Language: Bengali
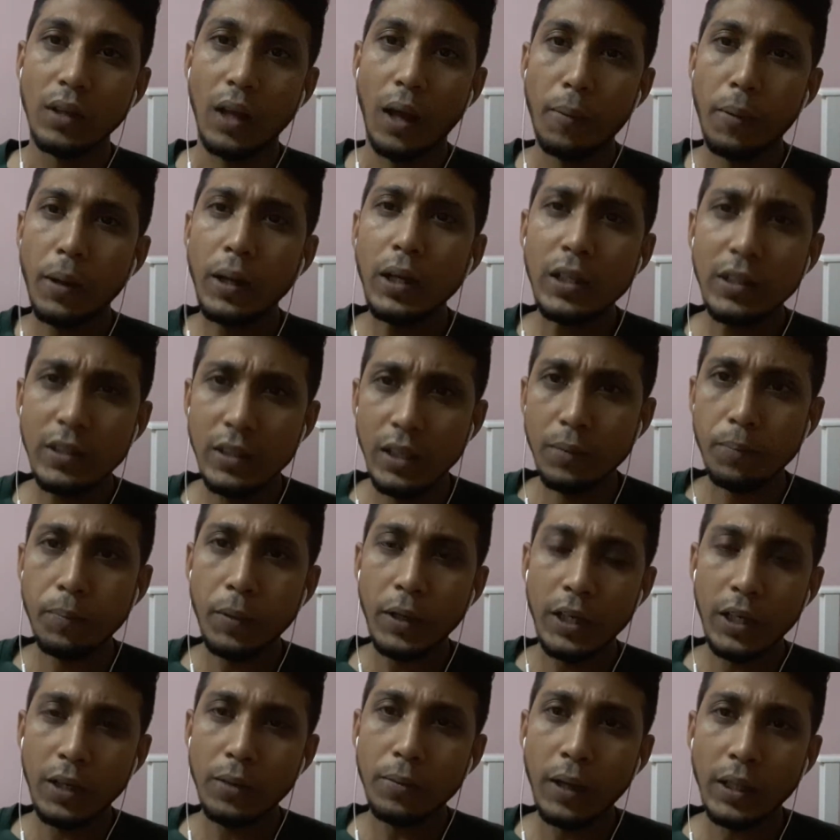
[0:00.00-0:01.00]
আমার নিজের
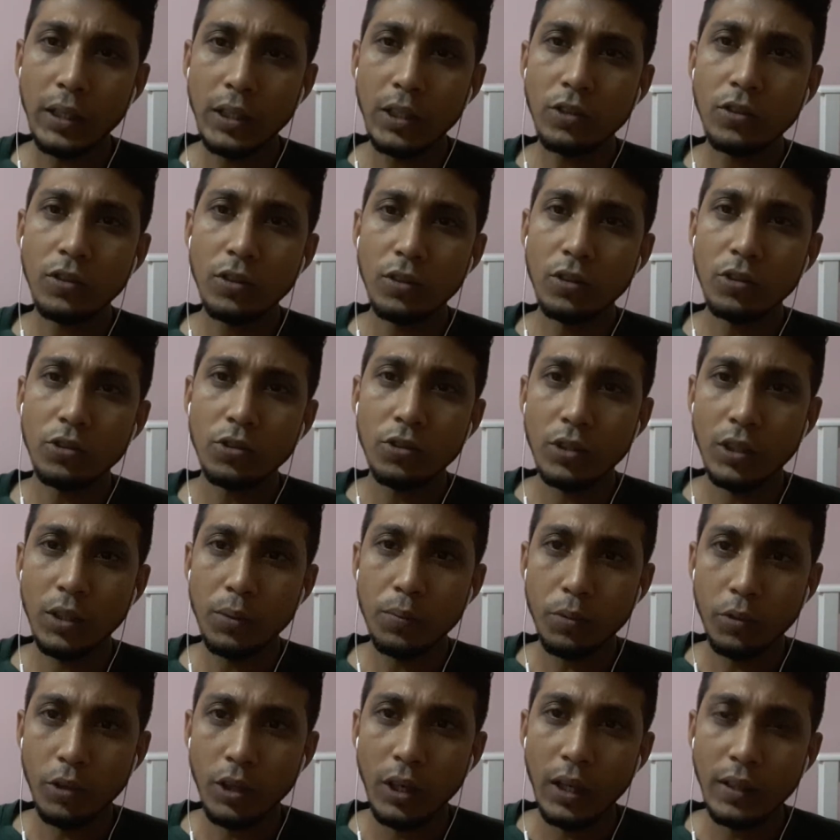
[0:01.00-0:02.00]
পেটের ভাতের জন্য সুখে
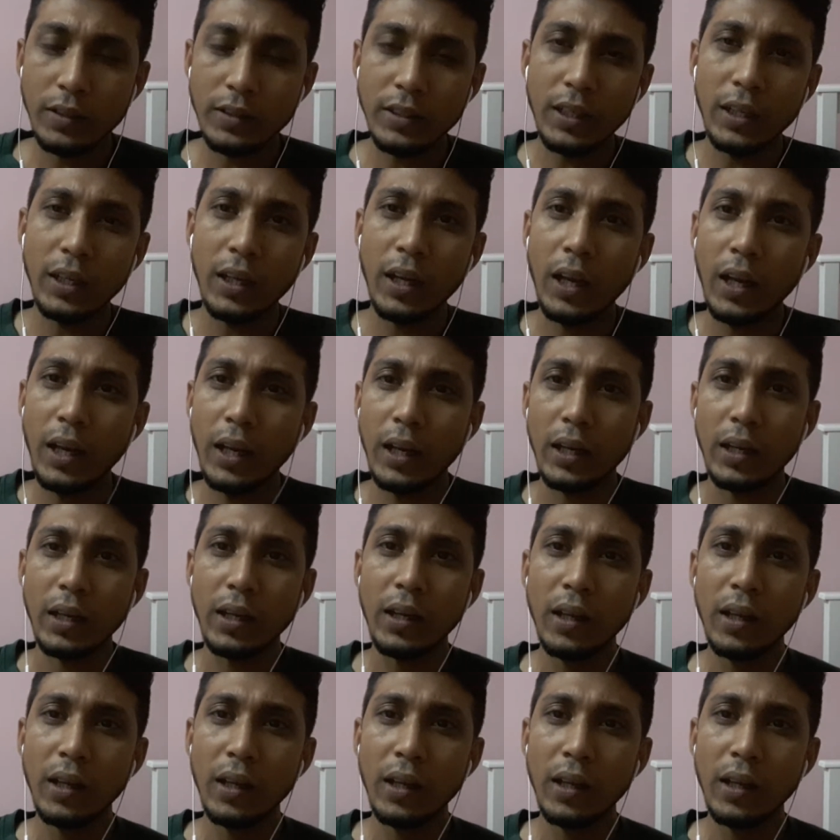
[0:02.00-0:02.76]
পড়ে আসি এখানে